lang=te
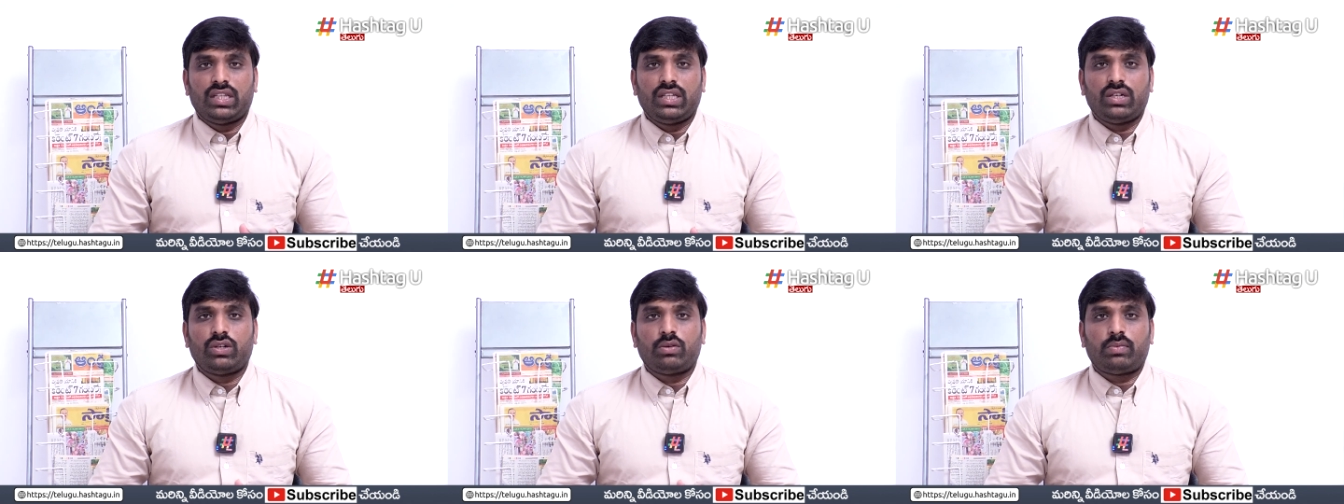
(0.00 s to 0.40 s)

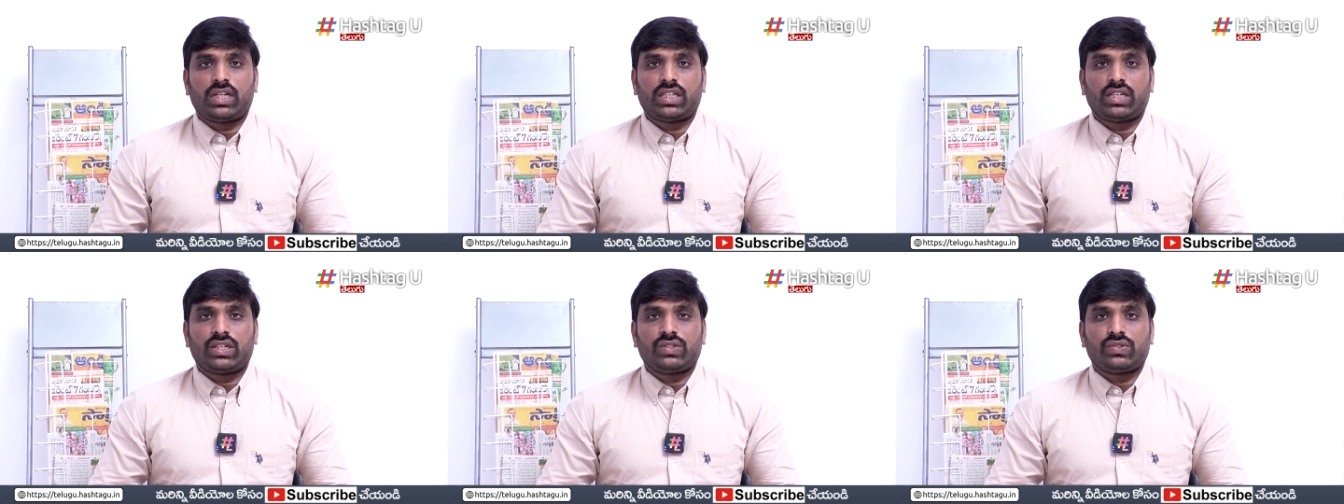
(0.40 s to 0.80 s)
దీనిలో
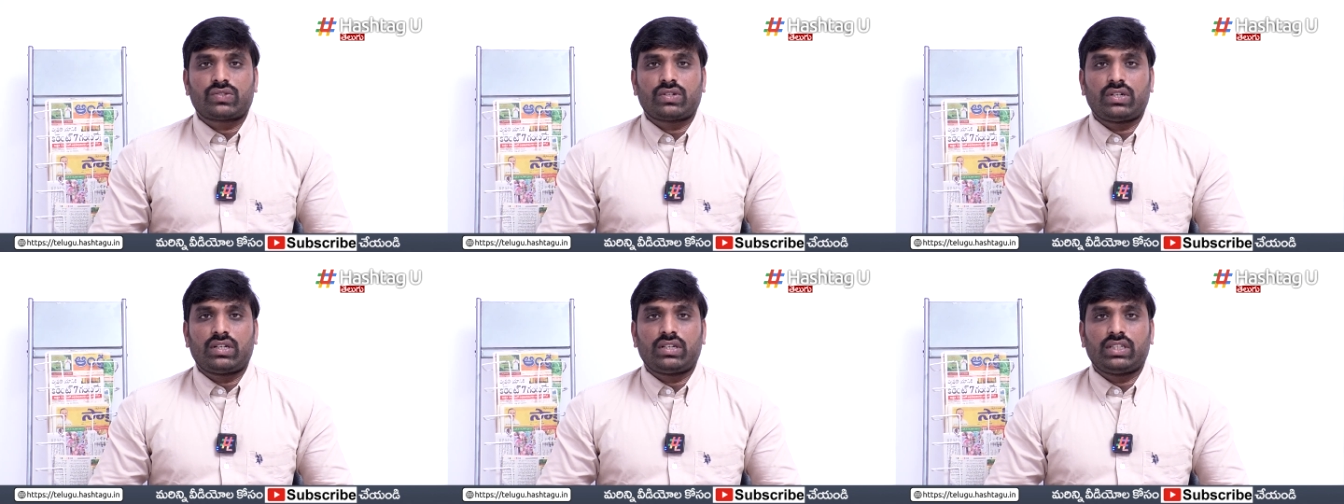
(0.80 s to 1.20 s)
భాగంగా
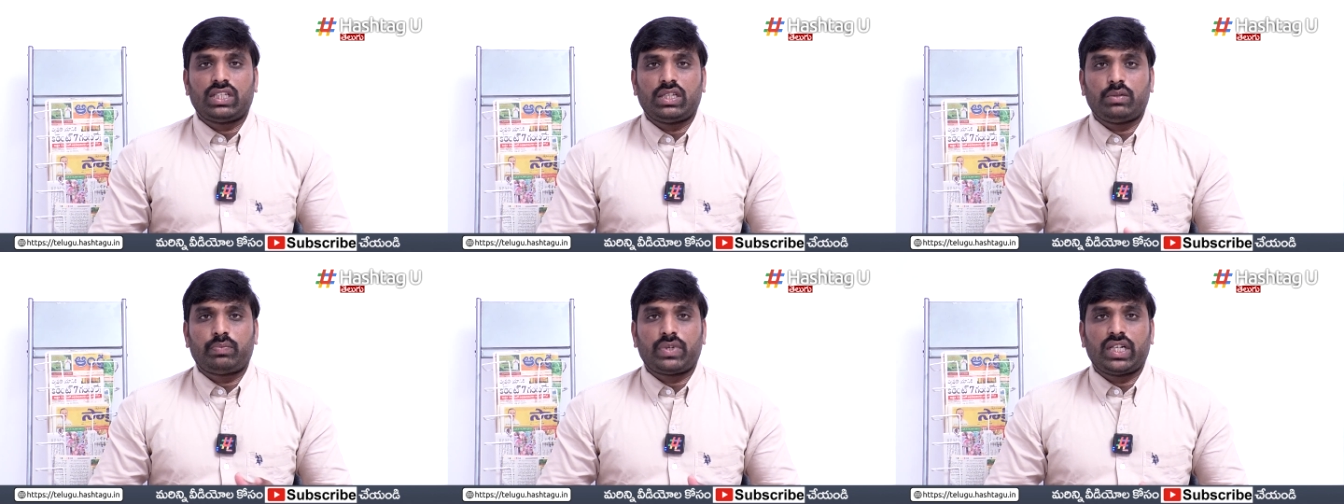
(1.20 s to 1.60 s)

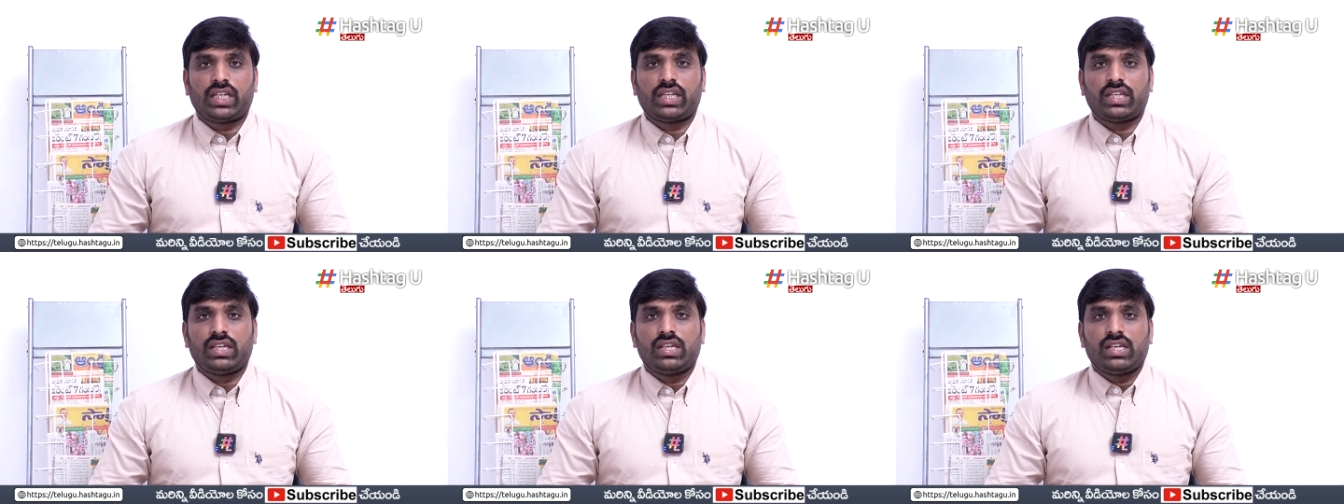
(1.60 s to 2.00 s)
చూసుకున్నట్లయితే
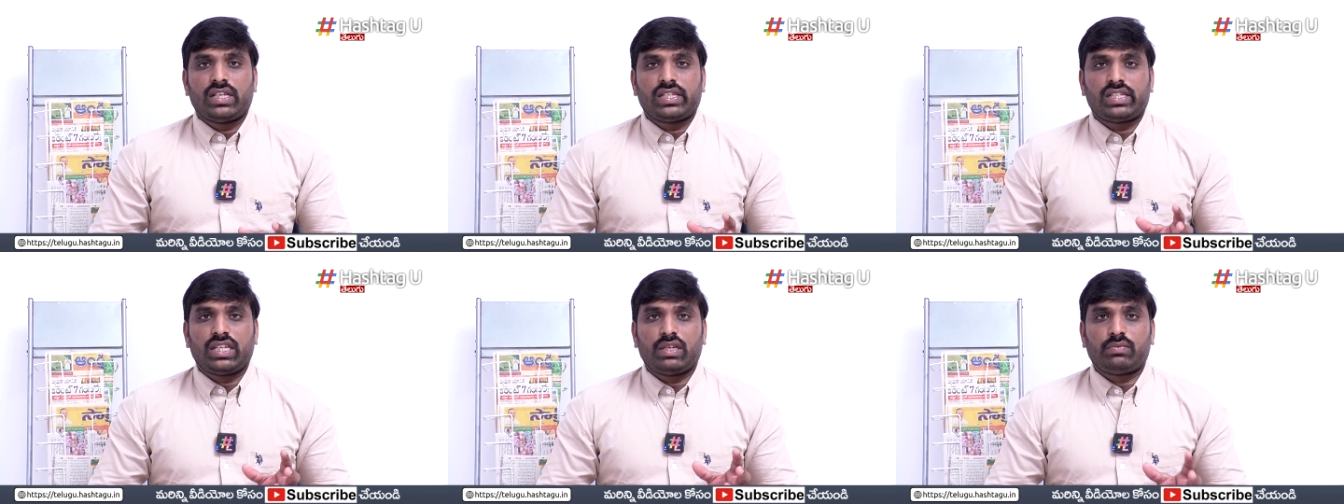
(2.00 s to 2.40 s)
ఇప్పటికే
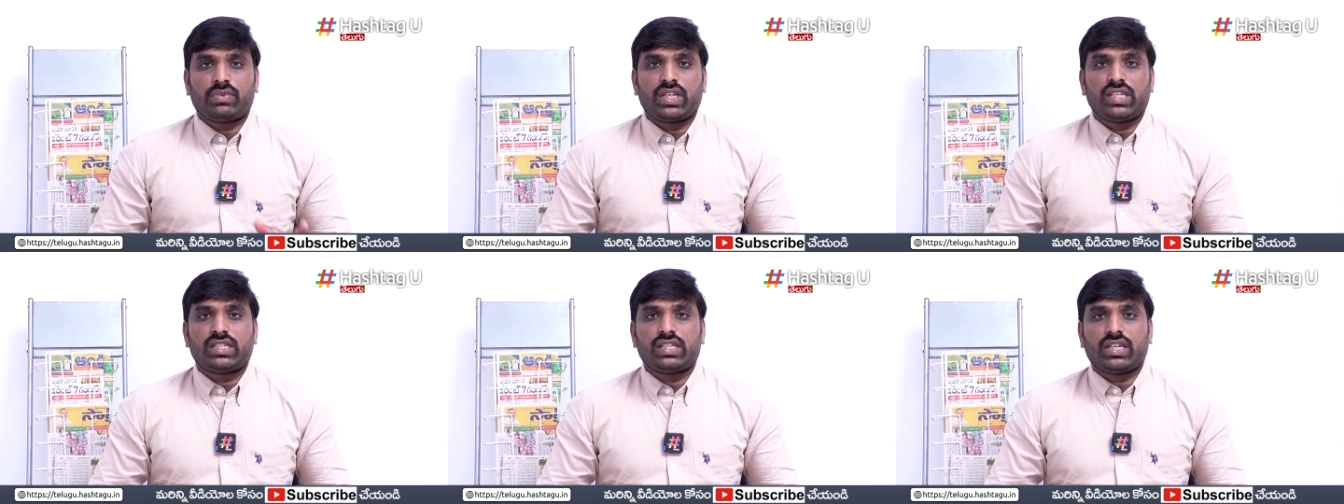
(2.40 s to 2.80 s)
సీఎం
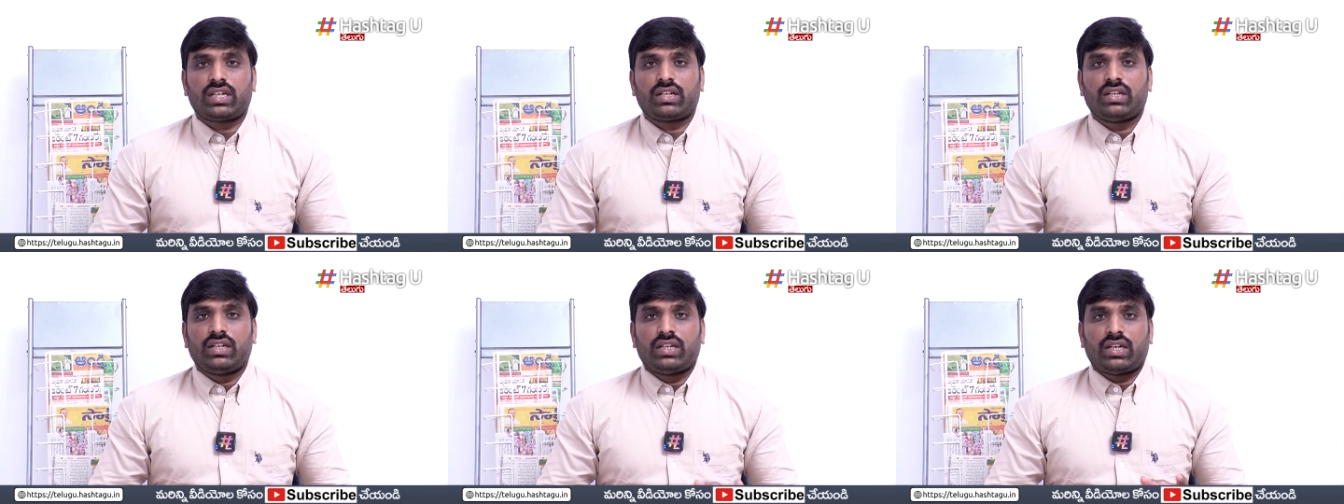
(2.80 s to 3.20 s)

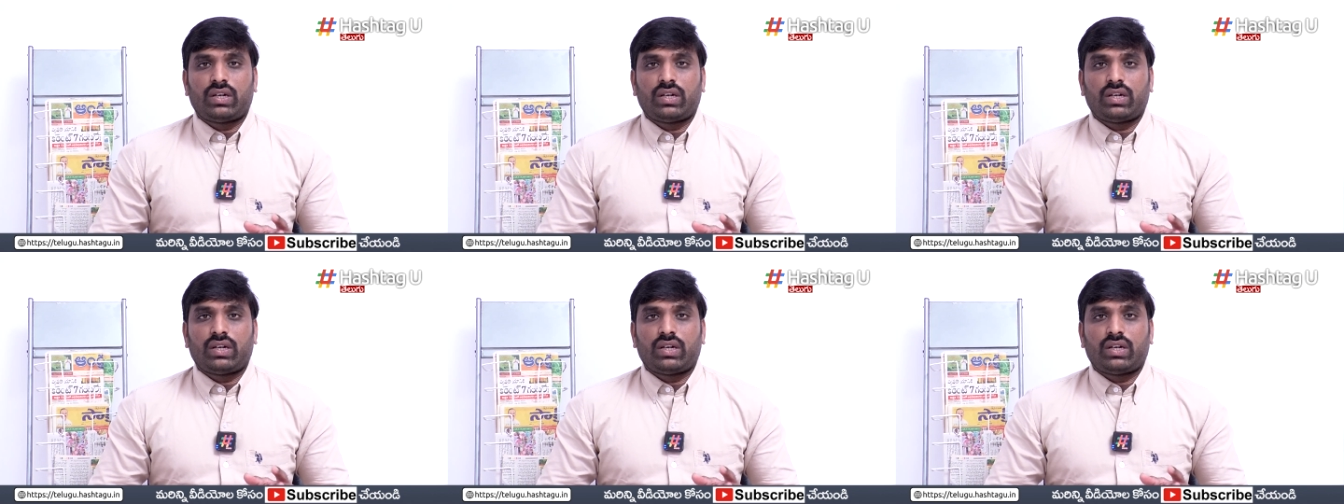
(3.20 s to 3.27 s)
కేసీఆర్